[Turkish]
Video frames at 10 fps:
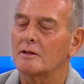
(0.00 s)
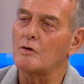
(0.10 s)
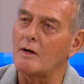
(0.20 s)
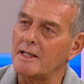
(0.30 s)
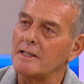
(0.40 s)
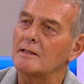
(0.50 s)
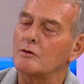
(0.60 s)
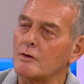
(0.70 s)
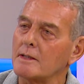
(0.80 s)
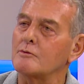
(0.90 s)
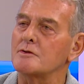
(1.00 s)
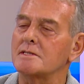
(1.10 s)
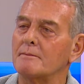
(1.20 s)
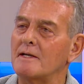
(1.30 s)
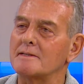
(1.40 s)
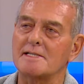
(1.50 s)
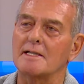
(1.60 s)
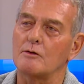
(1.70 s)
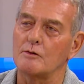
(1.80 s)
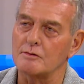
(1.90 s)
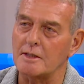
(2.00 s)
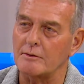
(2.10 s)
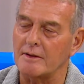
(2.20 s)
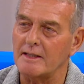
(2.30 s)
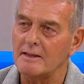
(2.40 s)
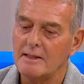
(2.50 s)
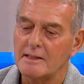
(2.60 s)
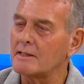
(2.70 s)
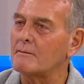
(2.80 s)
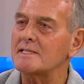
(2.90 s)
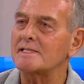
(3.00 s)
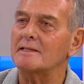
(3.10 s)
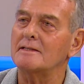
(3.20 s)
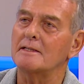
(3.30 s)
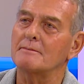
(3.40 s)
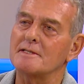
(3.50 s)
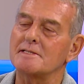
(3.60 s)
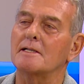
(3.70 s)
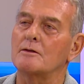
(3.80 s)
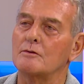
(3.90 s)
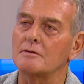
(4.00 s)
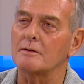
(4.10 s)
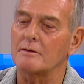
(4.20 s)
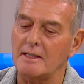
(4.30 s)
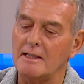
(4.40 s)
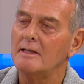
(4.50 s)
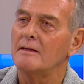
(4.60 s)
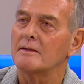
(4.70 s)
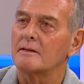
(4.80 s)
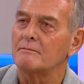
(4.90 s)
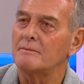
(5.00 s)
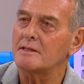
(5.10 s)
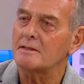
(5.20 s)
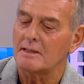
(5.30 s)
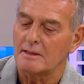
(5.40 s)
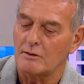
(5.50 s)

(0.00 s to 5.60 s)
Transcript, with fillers: Koayı kronik bronşit yapan sigara olduğuna göre, damar sertliğinde yapan sigara olduğuna göre bir